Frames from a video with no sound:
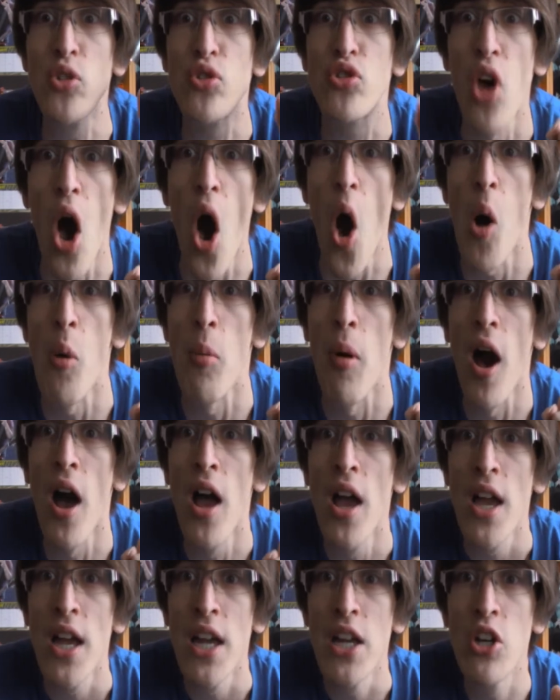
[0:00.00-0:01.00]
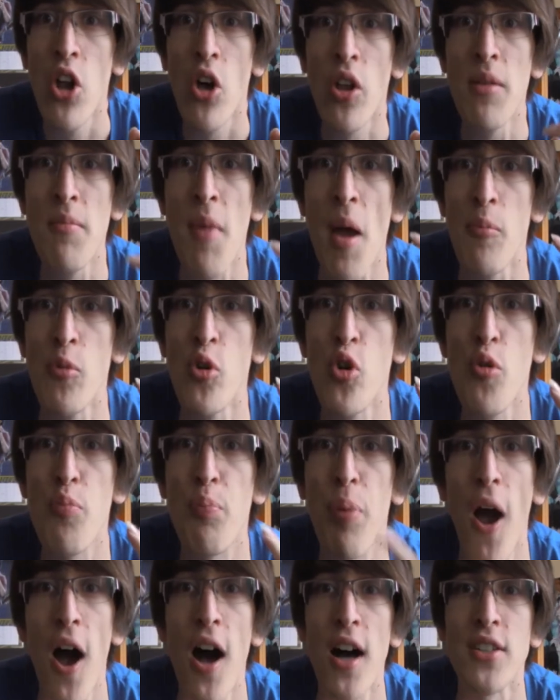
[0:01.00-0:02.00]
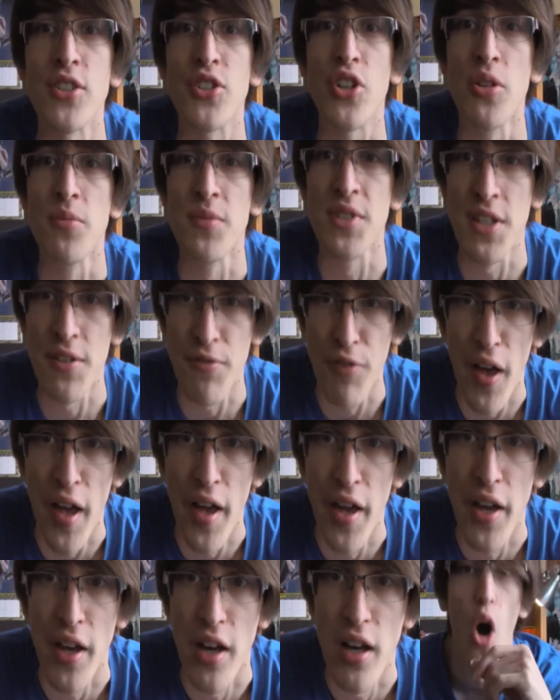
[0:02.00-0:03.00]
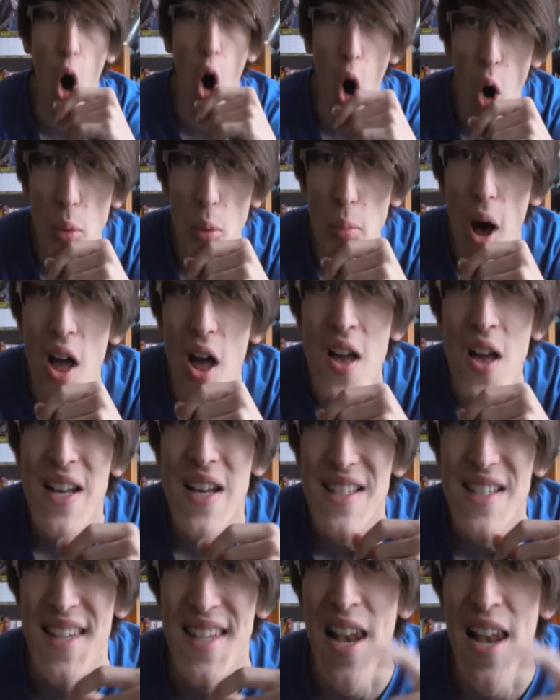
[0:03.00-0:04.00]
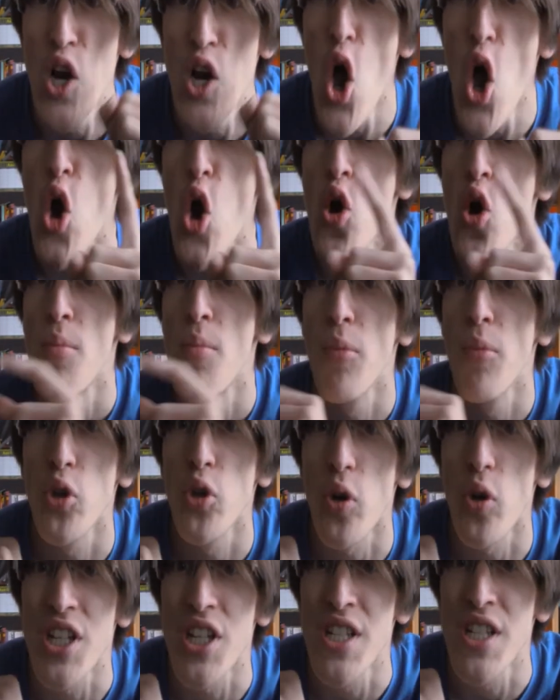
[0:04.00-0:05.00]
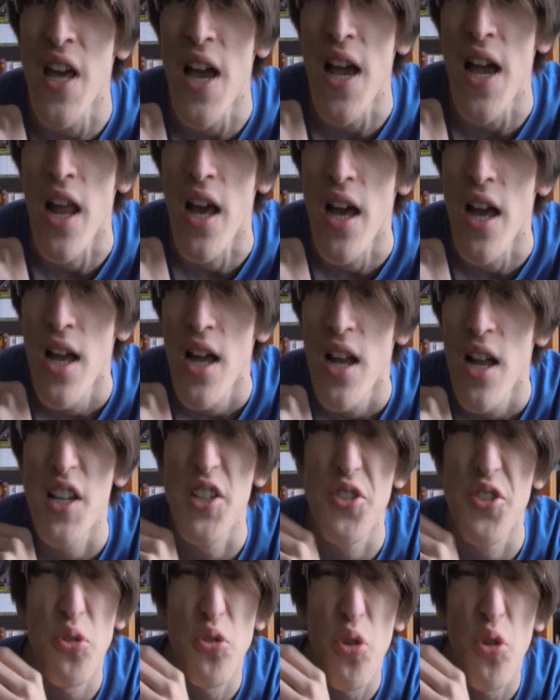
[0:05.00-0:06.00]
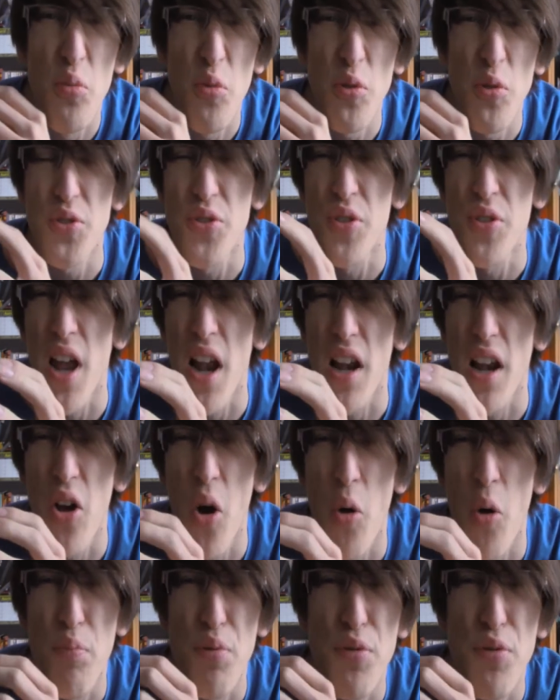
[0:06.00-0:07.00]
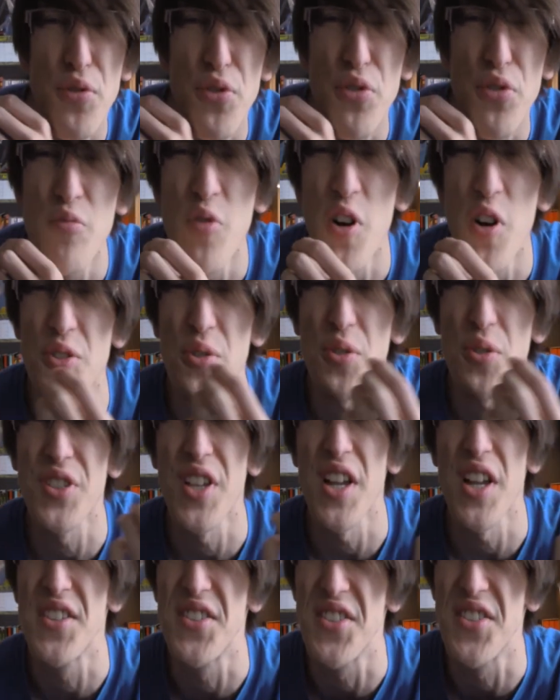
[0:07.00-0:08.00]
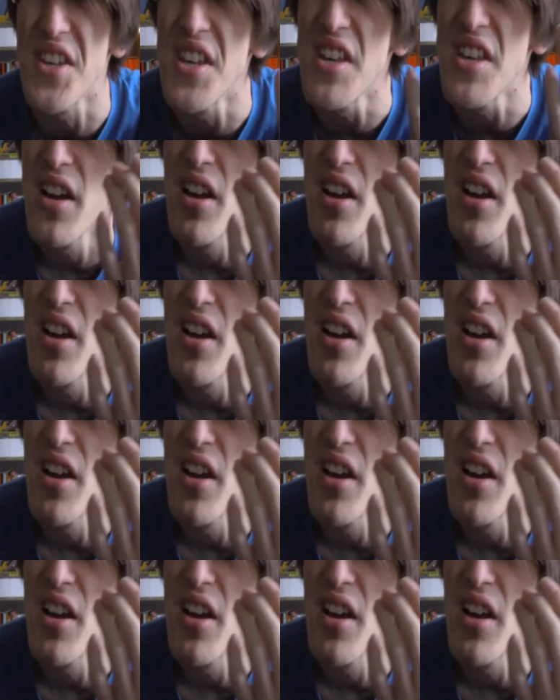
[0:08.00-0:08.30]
d'Ambre, il en est même le prince comme ses frères. Ambre, c'est LE monde originel, les autres mondes se calquant plus ou moins sur celle-ci